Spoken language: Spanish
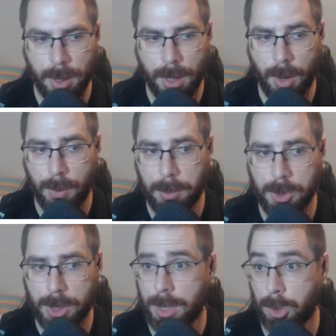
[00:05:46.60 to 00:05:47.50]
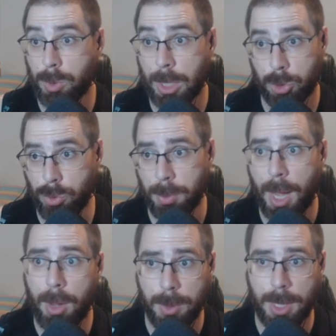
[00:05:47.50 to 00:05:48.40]
recordemos que es una
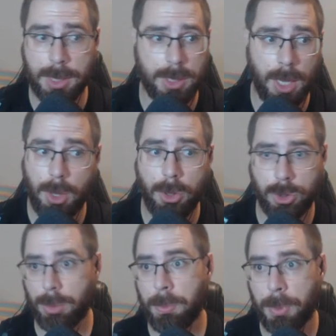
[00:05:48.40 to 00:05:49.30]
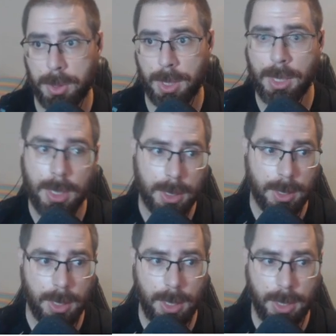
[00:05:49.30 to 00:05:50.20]
sub-aura así que no nos importa
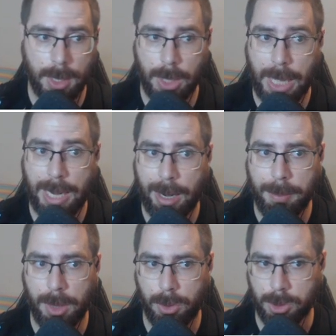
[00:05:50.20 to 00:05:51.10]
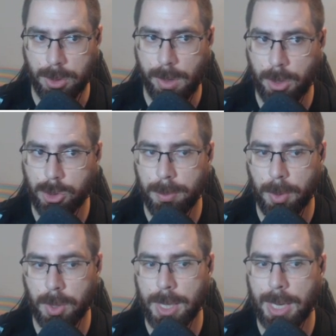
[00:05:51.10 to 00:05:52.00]
eh, el elemento, simplemente nos
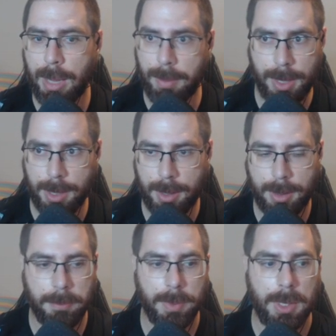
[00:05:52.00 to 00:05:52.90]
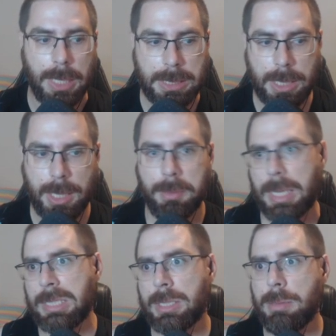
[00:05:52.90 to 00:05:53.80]
importaría la habilidad. Así que
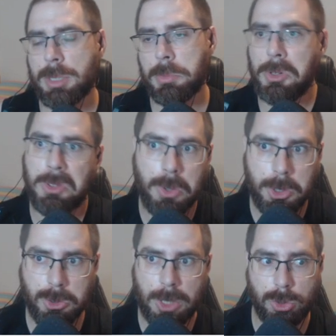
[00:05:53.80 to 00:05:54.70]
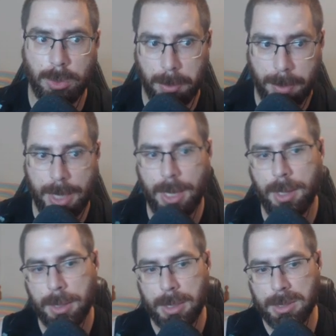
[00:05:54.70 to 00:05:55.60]
en sí mismo no es una suma
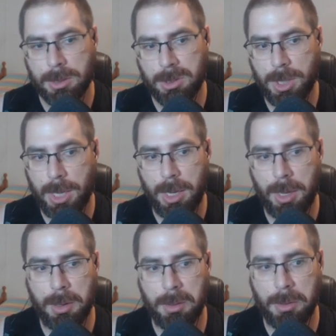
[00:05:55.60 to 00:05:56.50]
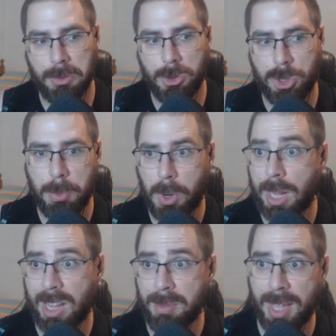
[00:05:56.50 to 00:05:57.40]
mala, si no os importa
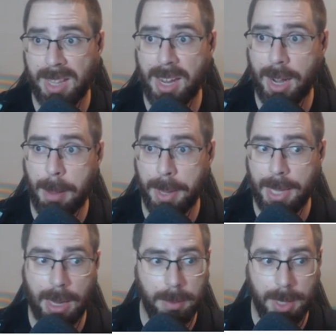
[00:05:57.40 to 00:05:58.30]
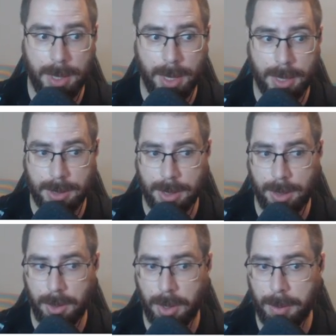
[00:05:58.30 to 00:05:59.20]
el tema de tener capeada la vida en este
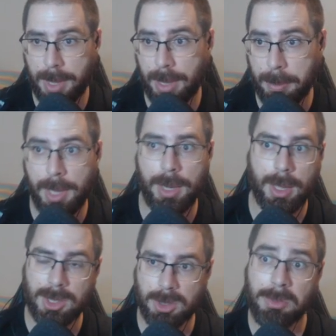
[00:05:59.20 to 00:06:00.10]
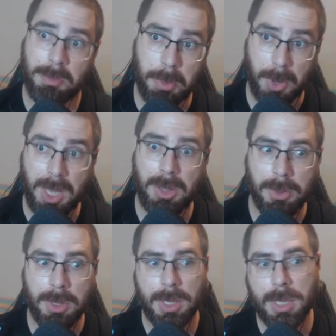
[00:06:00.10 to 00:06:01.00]
sentido de 20.000, que es poquito,